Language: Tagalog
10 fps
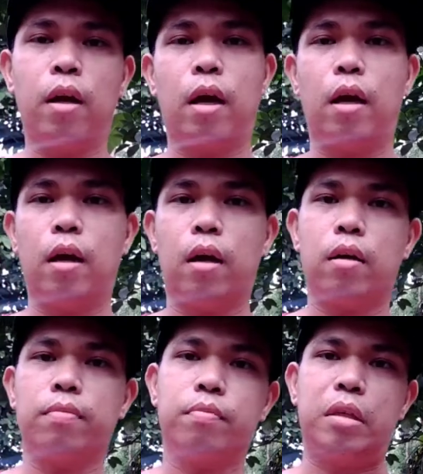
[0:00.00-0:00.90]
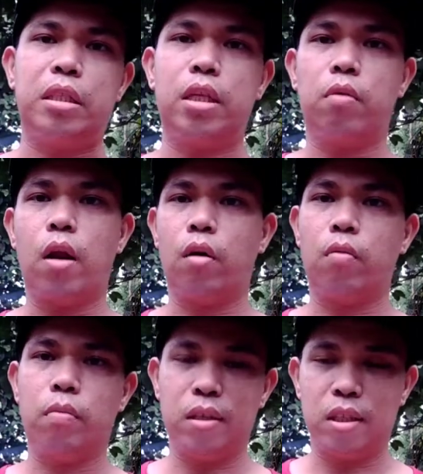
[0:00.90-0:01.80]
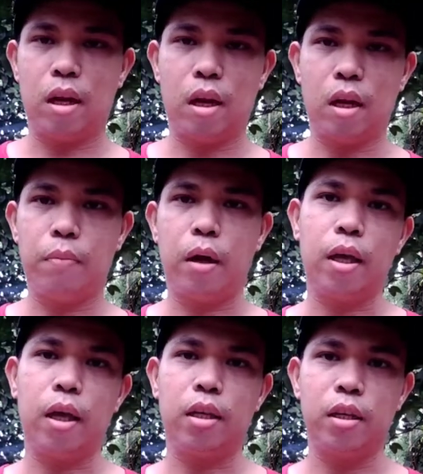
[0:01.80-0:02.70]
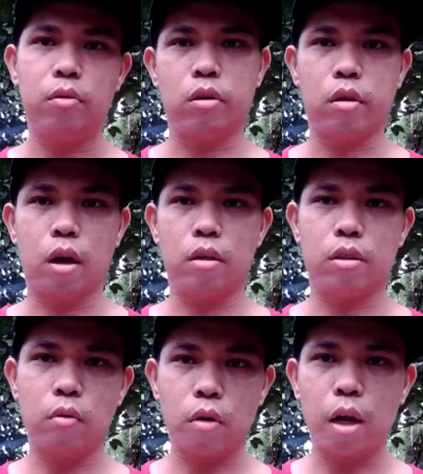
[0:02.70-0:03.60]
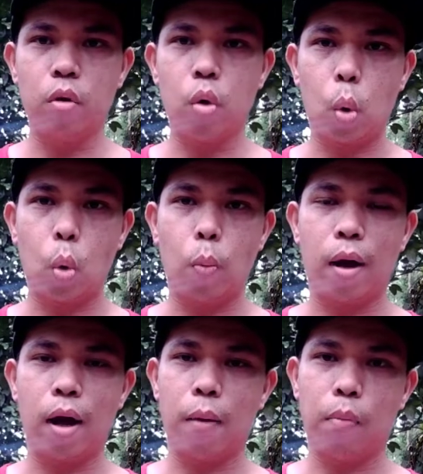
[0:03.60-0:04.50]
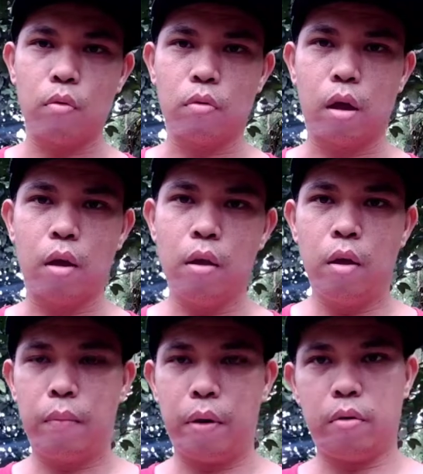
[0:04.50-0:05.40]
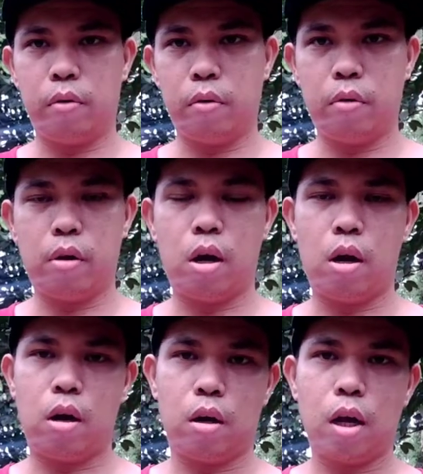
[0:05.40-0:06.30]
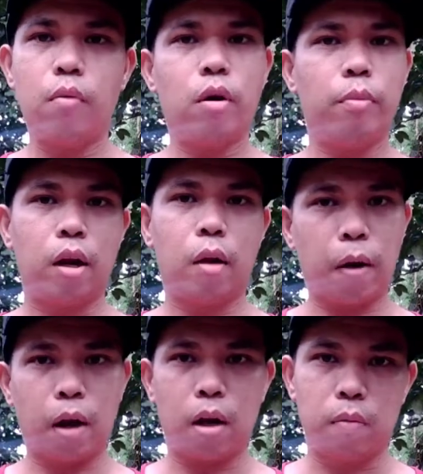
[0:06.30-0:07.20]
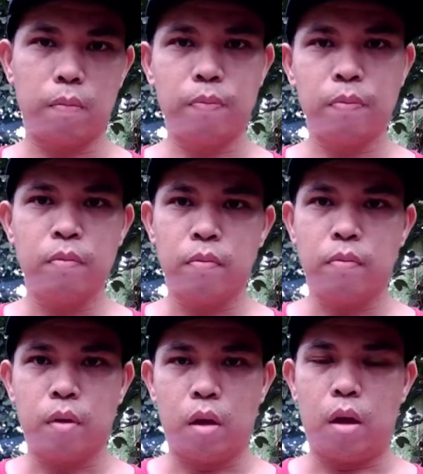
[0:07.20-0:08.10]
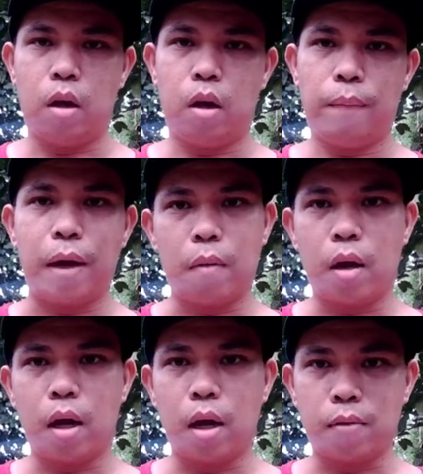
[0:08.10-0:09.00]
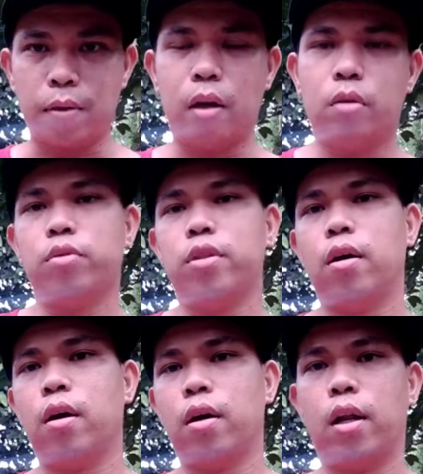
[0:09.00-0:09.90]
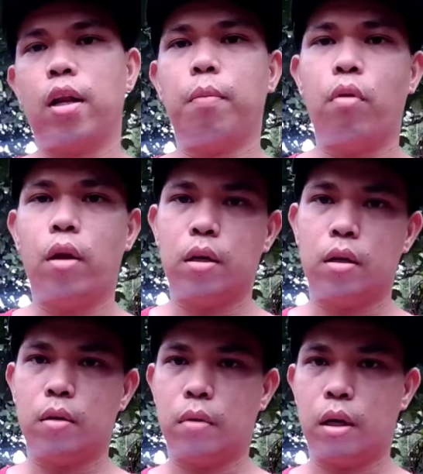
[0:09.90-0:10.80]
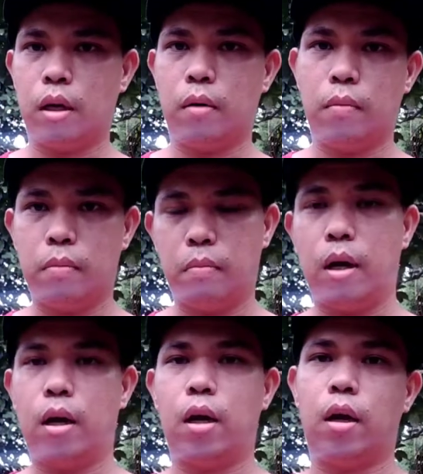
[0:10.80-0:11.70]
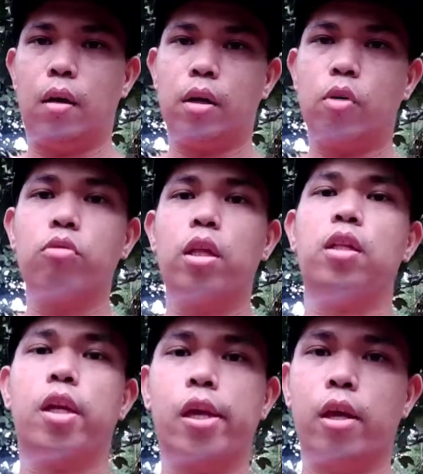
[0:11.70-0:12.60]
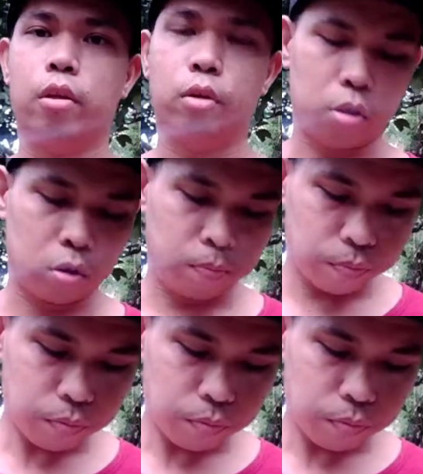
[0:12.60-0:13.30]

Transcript: uh, minsan wala akong budget talaga kaya hindi ko sigurado kung makakapunta pero uh, ah, gagawin ko pa rin ang paraan uh, para maka-attend ako sa Grand Eiffel ng mga mga content creators.